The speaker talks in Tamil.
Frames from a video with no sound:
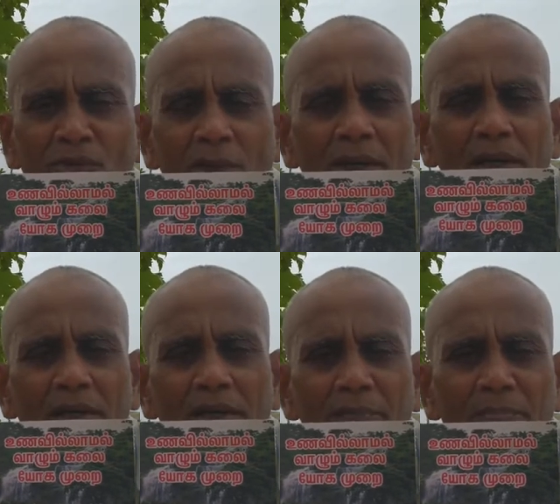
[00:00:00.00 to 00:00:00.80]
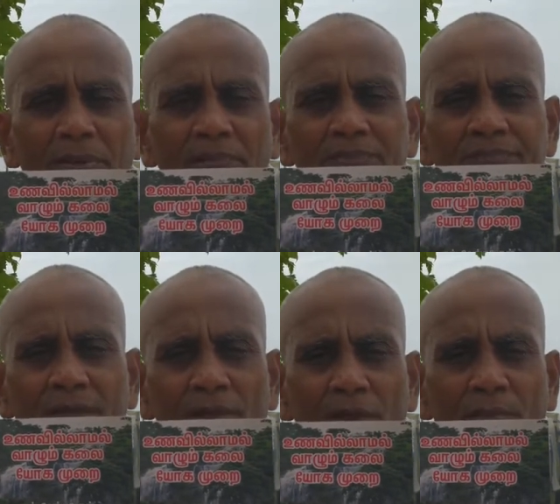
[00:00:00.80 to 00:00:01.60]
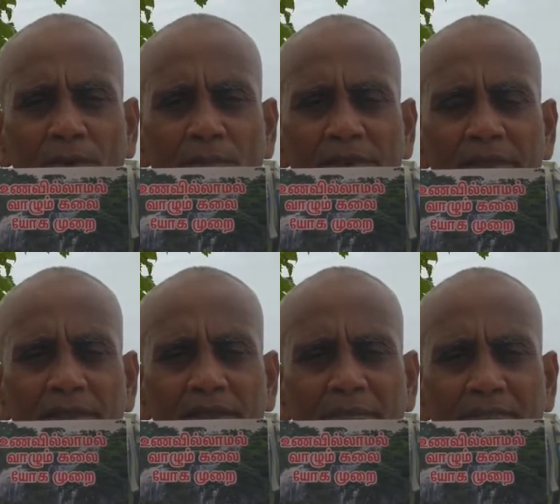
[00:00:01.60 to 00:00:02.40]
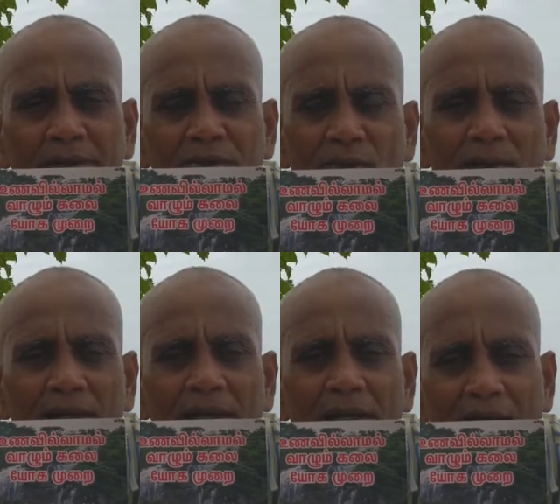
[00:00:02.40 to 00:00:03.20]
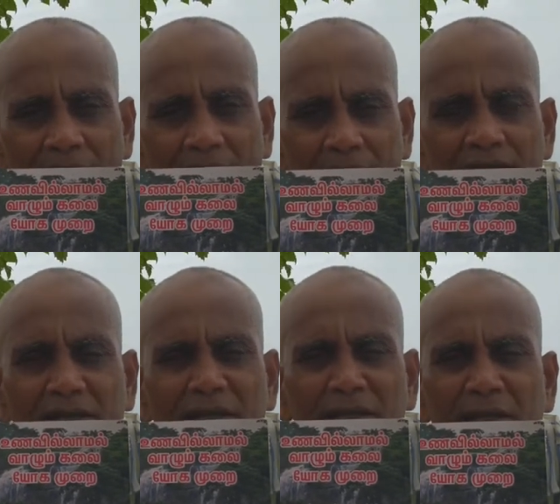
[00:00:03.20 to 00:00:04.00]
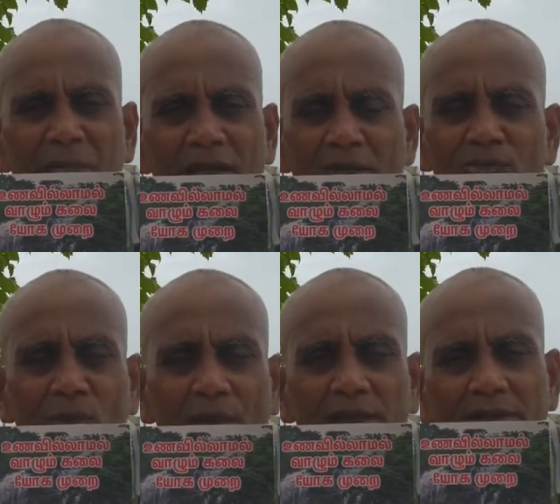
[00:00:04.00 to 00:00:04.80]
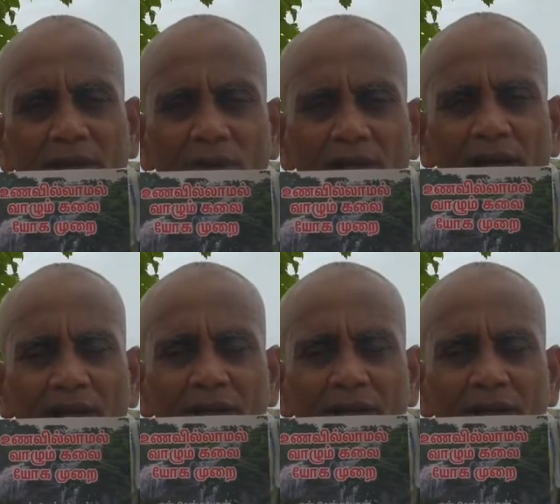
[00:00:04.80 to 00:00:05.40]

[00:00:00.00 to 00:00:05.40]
சொல்லுவாங்க லிம்ப் பதி லிம்ப் என்று சொல்லுவாங்க அதில் அதை தான் நிணநீர் மண்டலம்னு சொல்லுவாங்க அதில் கோளாரா